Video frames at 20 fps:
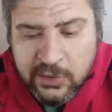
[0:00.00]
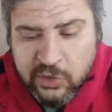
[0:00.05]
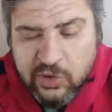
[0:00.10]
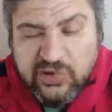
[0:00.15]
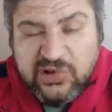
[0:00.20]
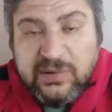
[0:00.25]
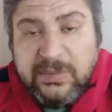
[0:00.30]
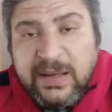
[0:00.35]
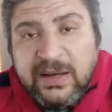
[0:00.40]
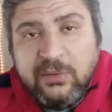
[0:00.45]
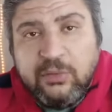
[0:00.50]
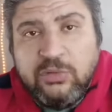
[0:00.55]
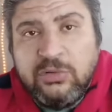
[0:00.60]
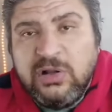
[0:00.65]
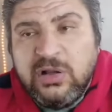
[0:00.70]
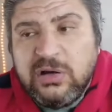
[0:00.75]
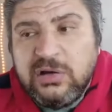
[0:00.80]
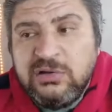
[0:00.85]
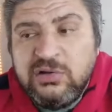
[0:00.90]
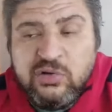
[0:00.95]
يحسب على
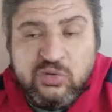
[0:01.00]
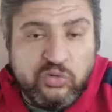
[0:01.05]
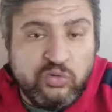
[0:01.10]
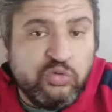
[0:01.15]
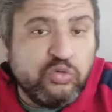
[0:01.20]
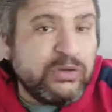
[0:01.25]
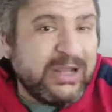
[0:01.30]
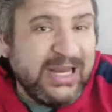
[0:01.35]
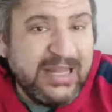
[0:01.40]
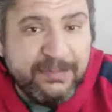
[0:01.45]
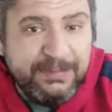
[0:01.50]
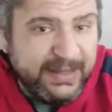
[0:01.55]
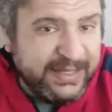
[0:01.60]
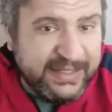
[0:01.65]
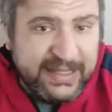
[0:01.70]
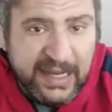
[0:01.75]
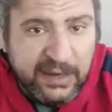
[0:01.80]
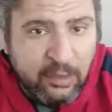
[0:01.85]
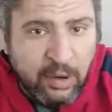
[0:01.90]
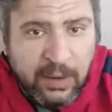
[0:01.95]
كولر ان الخطوط كانت
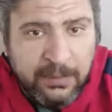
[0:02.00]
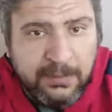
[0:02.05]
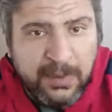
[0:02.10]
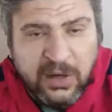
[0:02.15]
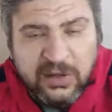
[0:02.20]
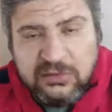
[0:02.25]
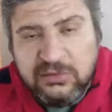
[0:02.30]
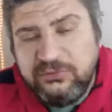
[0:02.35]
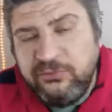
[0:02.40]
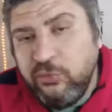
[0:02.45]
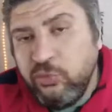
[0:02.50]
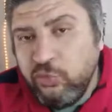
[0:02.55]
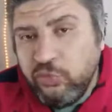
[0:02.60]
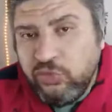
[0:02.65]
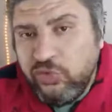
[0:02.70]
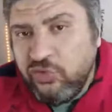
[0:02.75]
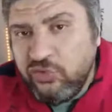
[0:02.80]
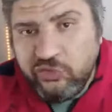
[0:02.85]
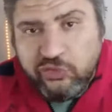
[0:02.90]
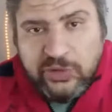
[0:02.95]
بعيده قوي عن بعض في
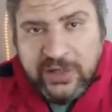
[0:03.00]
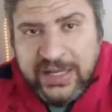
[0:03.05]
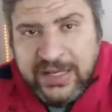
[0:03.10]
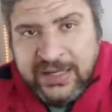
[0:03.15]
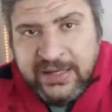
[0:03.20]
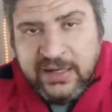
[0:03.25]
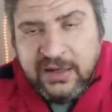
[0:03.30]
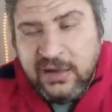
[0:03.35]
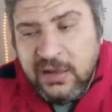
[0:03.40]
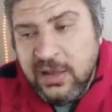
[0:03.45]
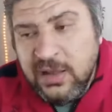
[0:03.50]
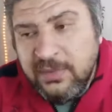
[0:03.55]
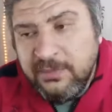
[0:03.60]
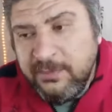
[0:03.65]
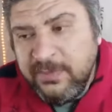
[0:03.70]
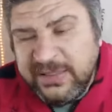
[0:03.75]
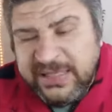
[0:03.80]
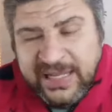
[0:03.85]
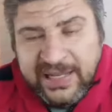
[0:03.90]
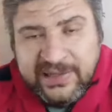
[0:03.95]
وجود الثنائيه
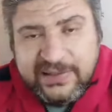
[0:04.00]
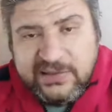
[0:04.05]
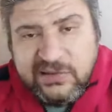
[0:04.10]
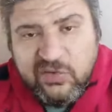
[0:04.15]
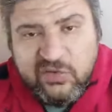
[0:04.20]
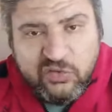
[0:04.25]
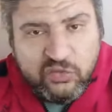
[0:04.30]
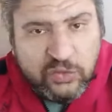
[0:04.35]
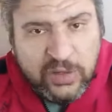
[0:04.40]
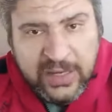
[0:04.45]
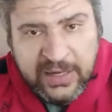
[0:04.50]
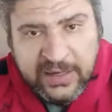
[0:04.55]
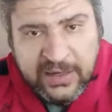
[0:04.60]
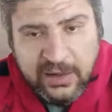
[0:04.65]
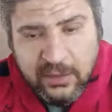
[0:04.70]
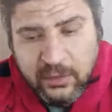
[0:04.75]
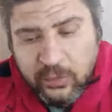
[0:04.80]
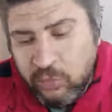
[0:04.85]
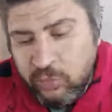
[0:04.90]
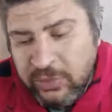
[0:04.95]
بتاعه
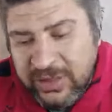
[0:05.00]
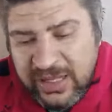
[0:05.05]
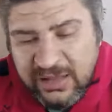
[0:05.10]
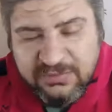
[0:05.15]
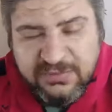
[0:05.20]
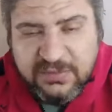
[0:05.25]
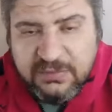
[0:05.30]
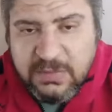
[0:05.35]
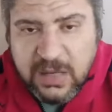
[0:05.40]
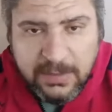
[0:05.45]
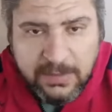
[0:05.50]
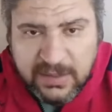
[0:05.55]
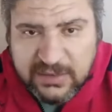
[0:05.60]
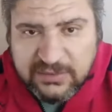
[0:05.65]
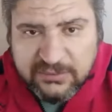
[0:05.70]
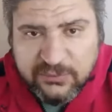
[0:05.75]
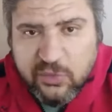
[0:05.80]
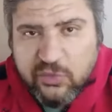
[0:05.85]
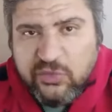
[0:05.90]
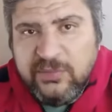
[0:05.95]
السوليه ونيدفيد مع
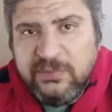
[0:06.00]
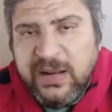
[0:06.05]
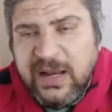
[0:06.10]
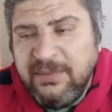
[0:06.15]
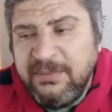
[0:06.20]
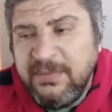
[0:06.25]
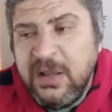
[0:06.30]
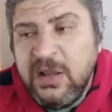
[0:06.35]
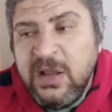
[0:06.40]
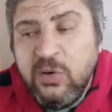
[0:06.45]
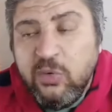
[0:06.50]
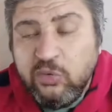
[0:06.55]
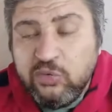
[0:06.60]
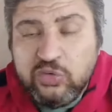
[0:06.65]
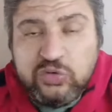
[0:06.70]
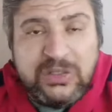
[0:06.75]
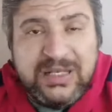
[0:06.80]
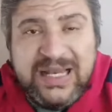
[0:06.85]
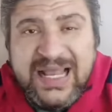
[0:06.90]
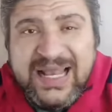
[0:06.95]
بعض في نص الملعب
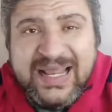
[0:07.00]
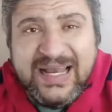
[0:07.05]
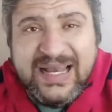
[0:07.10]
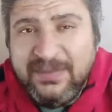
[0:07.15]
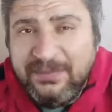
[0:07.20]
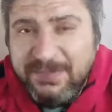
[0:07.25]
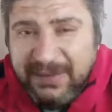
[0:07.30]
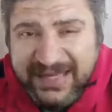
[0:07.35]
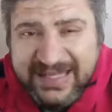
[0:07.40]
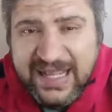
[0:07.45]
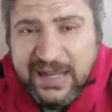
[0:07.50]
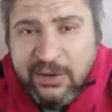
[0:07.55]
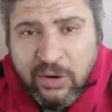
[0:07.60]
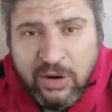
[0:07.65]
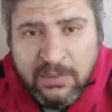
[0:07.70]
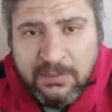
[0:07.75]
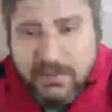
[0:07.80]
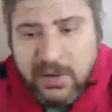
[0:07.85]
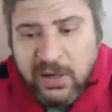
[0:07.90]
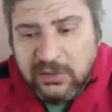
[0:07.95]
خطوط الاهلي كانت بعيده
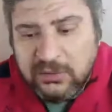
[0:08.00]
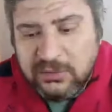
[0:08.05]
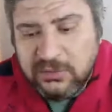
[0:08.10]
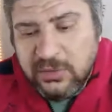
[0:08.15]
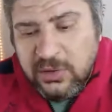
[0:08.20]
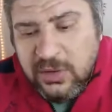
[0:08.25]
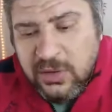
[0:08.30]
قوي عن بعض